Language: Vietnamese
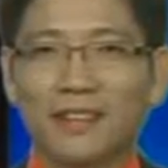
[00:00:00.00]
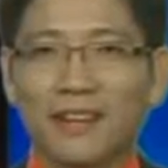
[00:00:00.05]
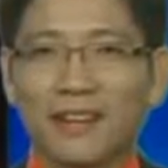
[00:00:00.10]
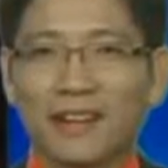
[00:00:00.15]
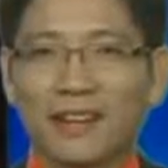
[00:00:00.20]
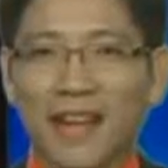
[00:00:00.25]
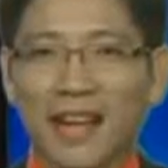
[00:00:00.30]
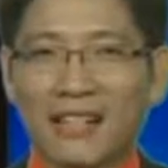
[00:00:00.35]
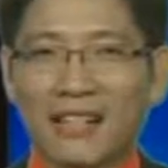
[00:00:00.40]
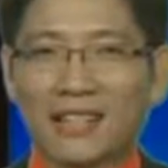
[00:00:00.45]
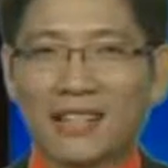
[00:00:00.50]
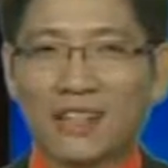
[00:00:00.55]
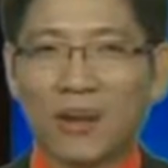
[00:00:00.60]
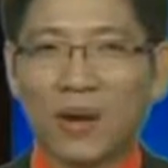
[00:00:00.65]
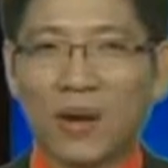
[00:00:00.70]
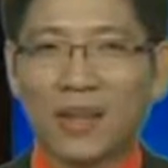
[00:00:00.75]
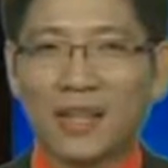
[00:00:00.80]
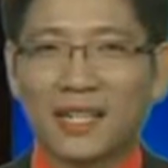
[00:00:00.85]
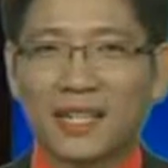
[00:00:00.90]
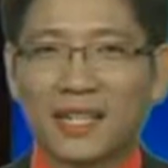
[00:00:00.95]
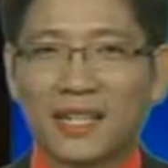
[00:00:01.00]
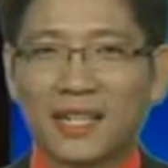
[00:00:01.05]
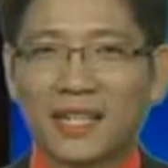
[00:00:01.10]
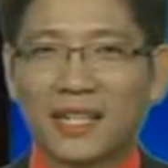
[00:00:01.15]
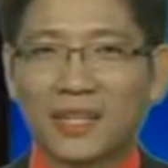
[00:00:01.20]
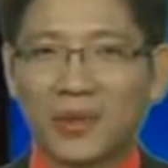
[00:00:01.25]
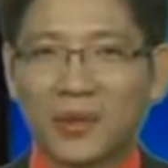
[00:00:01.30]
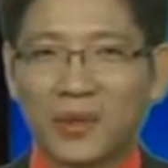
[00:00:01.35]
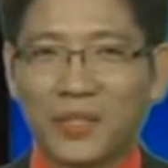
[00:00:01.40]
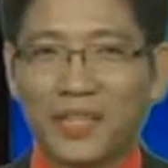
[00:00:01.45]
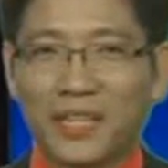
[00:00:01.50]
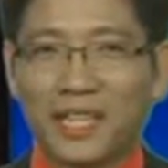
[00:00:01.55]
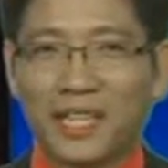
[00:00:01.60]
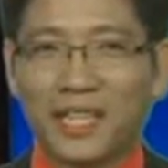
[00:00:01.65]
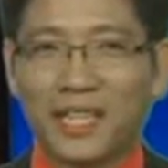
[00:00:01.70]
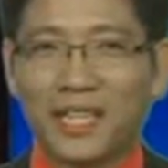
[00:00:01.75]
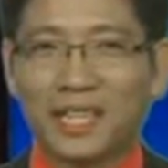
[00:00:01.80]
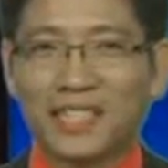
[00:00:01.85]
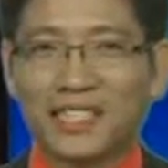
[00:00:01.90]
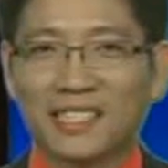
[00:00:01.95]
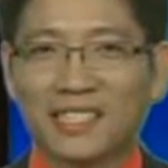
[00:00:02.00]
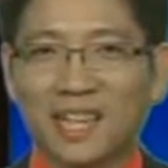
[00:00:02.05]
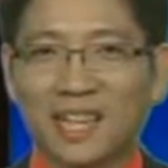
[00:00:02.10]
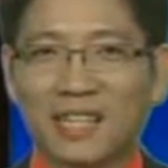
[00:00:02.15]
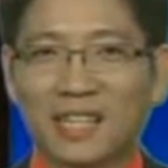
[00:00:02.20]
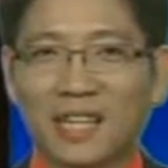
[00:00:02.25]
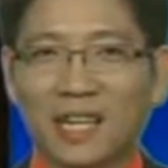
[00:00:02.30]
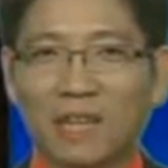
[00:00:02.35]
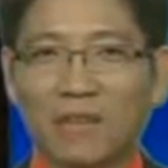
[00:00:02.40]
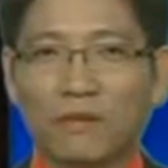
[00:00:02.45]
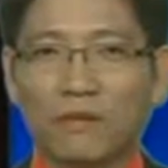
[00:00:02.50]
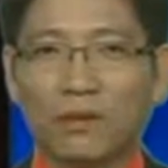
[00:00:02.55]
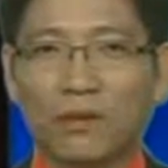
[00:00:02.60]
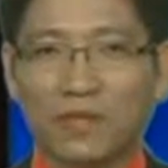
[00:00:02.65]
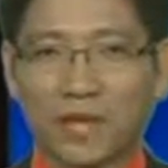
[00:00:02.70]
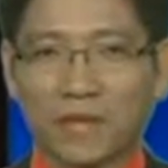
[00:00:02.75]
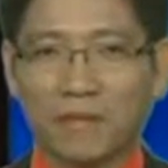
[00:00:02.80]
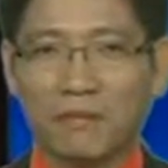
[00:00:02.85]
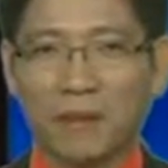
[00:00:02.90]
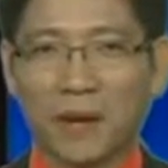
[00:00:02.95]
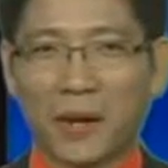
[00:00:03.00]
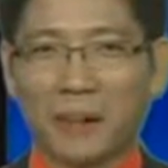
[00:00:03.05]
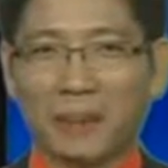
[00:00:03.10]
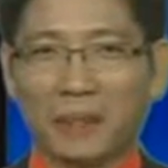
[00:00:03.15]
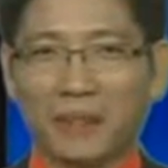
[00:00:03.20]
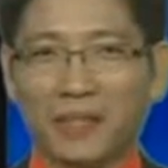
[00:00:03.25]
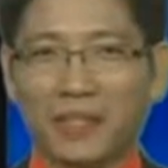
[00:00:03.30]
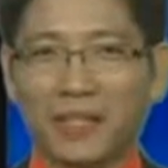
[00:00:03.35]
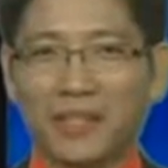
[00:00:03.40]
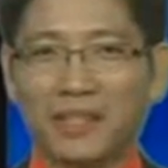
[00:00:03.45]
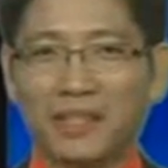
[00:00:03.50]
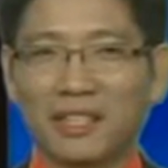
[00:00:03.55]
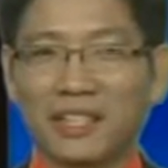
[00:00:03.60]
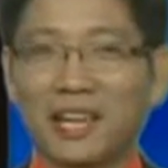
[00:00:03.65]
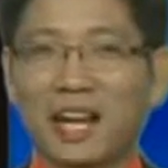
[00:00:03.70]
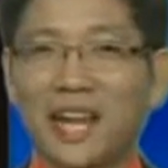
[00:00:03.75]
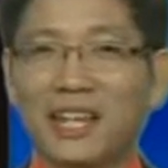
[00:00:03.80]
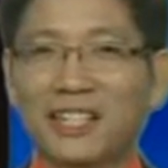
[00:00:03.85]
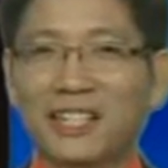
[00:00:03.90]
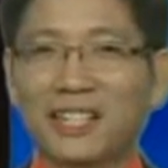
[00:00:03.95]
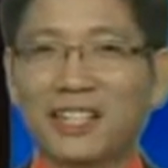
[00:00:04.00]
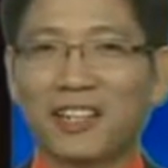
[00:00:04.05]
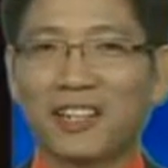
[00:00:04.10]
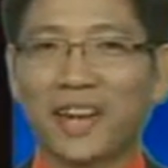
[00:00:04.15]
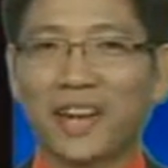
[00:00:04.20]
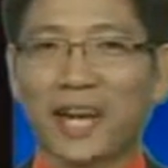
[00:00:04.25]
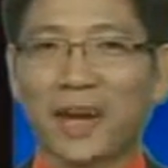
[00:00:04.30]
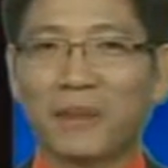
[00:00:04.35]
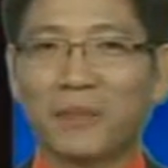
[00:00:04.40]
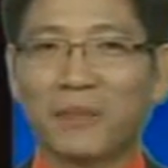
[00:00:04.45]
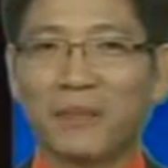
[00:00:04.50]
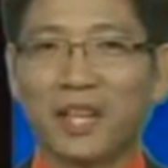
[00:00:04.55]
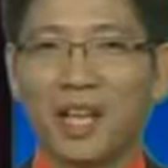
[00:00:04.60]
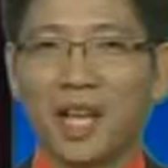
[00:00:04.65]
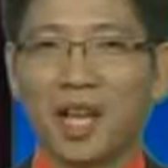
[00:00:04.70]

Đại sứ Hoa Kỳ ở Thổ Nhĩ Kỳ xác nhận vụ đánh bom tin từ Ankara.